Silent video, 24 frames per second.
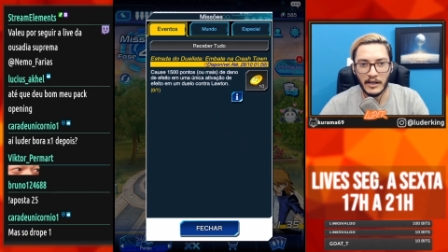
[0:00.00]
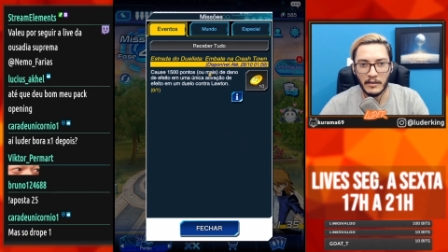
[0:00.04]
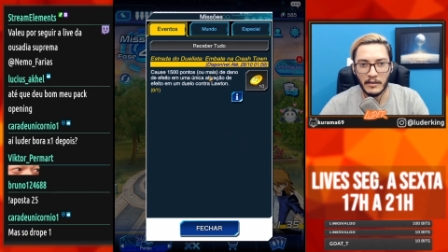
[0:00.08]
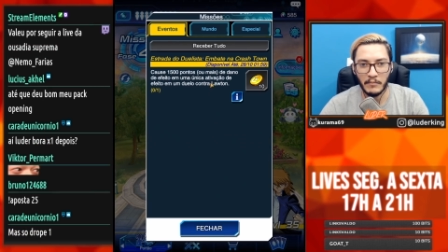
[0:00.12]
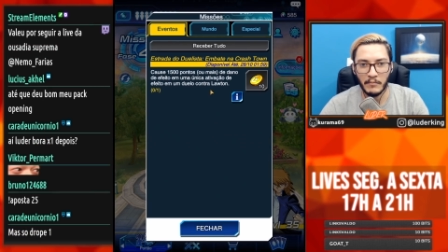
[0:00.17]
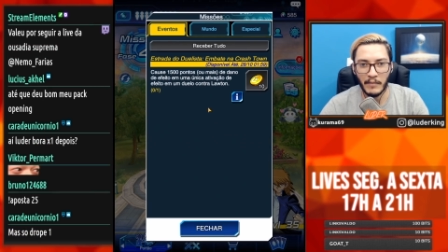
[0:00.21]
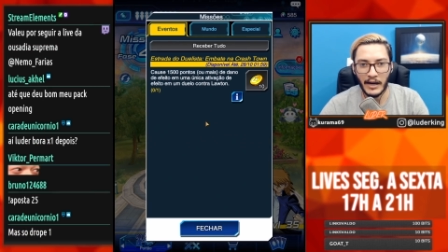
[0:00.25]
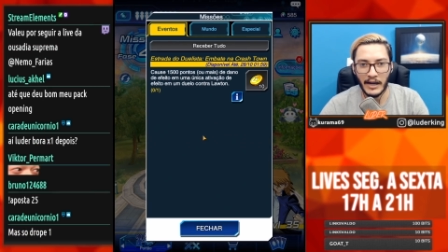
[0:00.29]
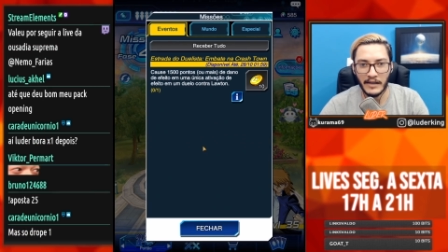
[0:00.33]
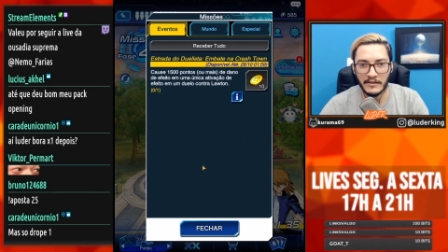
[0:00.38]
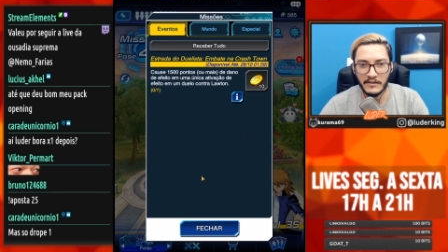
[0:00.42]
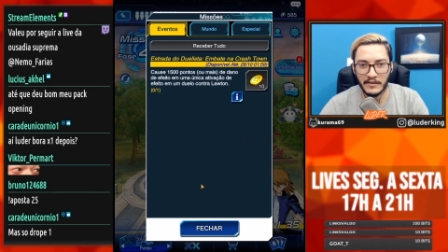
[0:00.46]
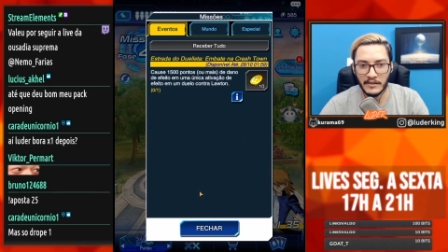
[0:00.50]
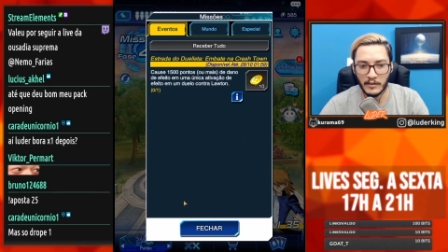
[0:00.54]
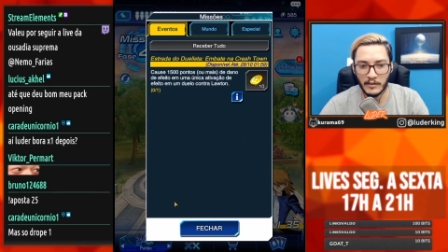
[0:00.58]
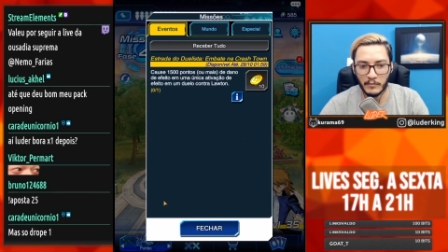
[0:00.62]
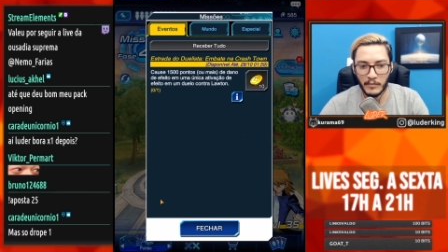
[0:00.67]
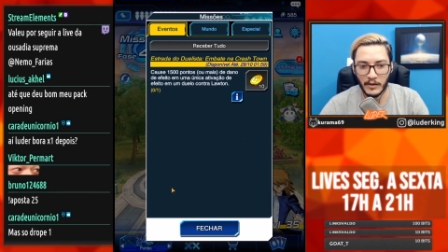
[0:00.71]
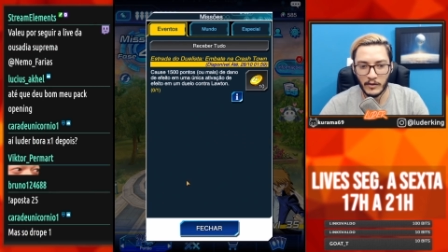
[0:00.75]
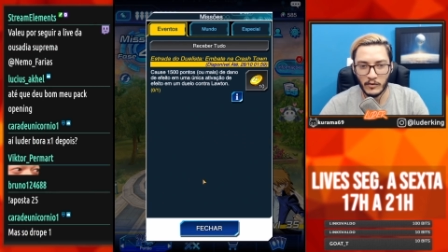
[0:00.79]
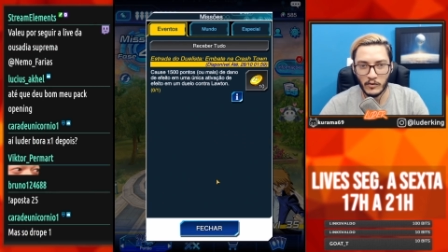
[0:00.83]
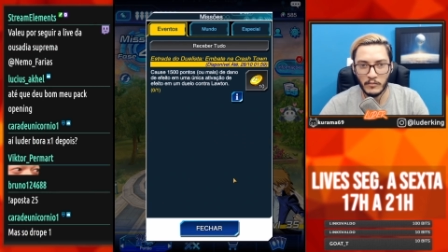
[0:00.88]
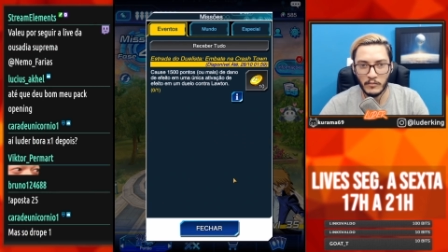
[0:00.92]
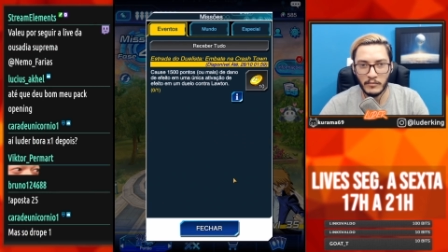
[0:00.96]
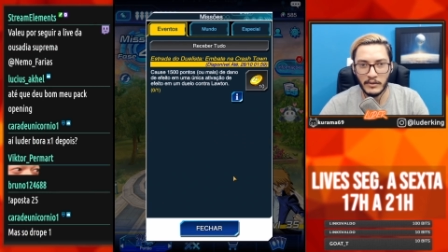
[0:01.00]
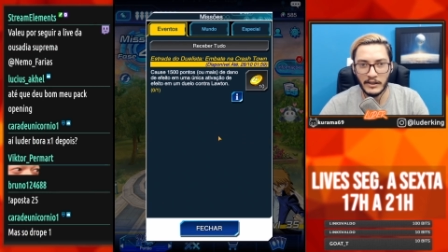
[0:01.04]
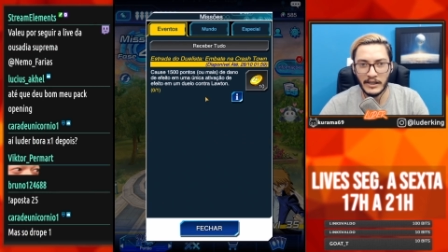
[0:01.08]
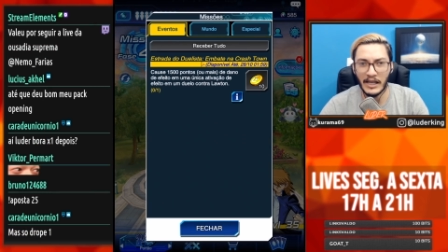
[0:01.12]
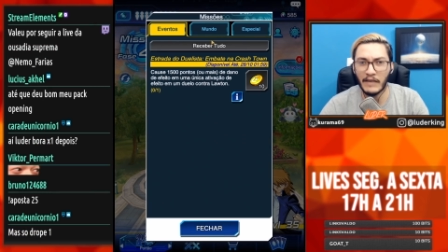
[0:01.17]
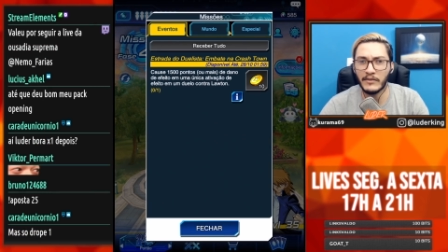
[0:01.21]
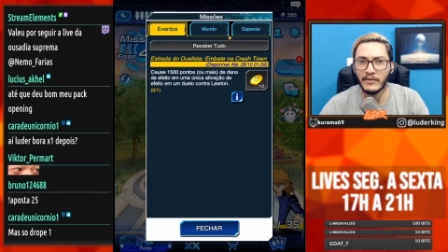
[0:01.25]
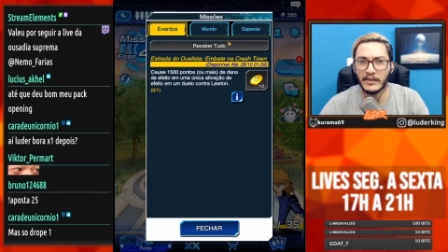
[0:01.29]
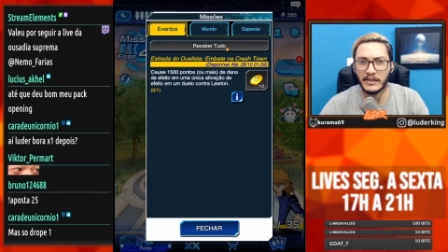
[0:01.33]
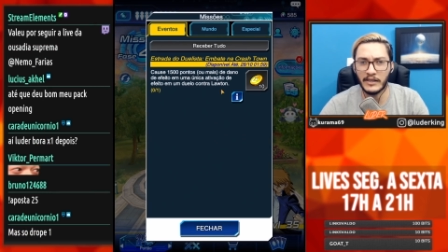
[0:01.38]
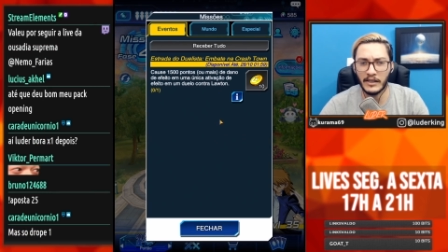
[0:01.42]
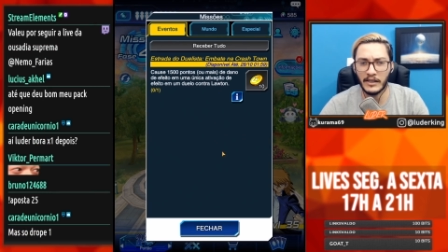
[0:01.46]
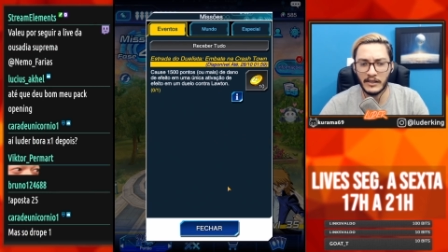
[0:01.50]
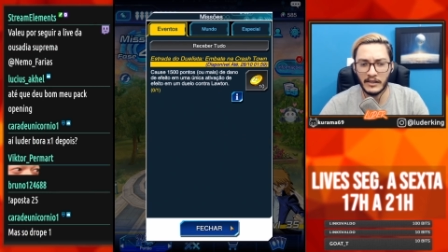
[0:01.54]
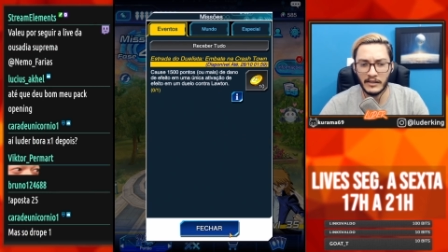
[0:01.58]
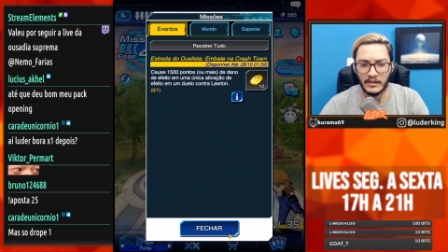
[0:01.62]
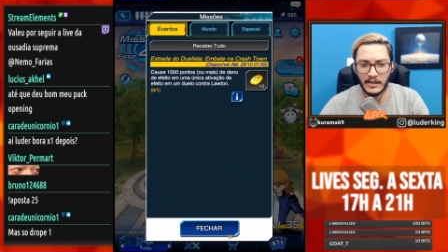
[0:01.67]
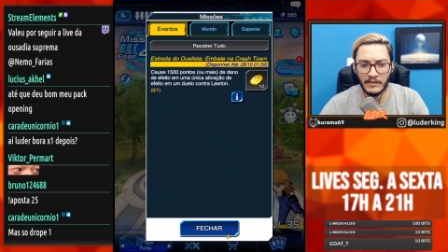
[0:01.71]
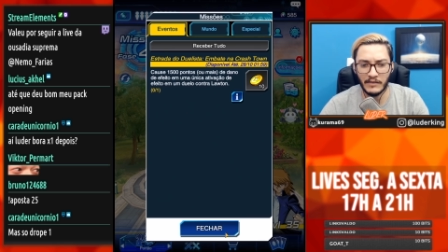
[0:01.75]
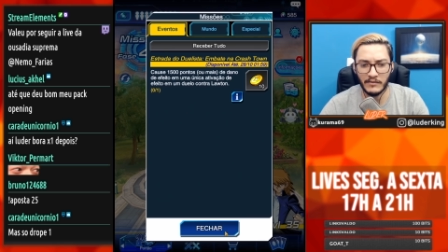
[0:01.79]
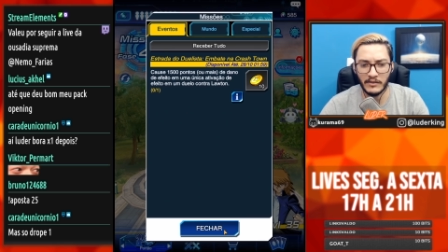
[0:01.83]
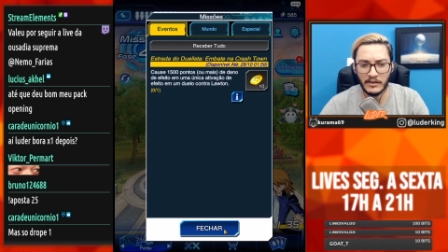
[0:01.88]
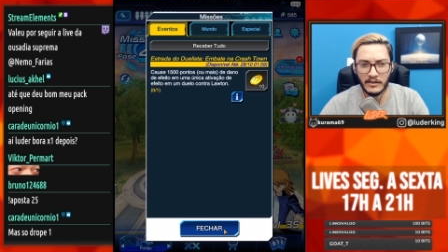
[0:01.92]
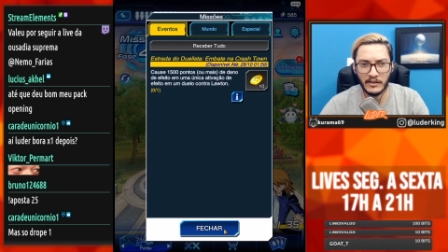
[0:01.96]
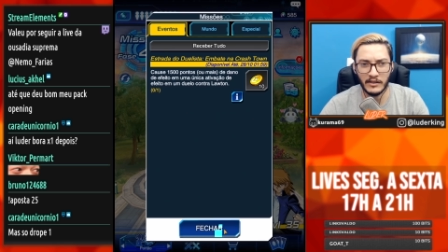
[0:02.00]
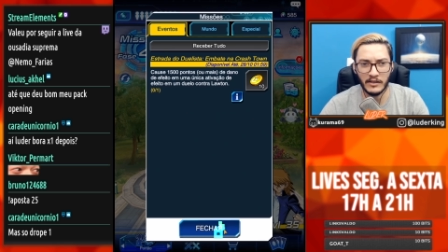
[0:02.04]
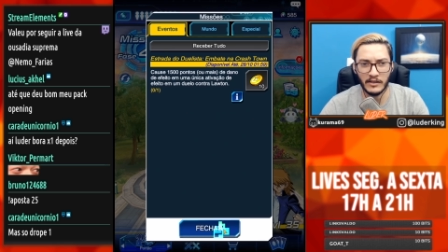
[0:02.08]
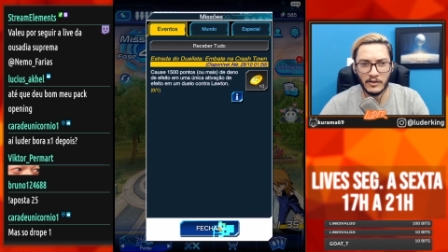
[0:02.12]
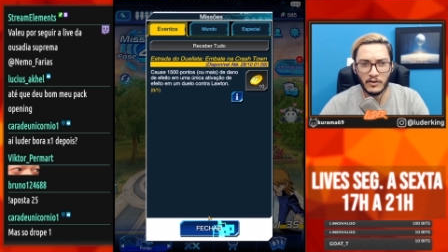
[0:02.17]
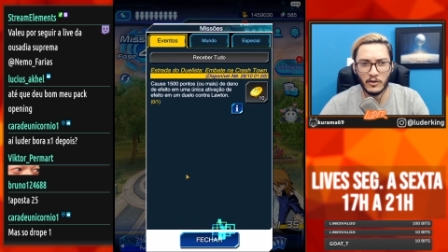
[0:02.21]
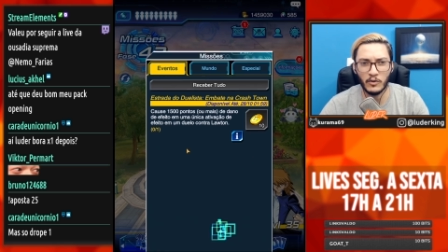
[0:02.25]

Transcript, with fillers: tem mais ainda pra subir? Deve ter, né? Deve ter,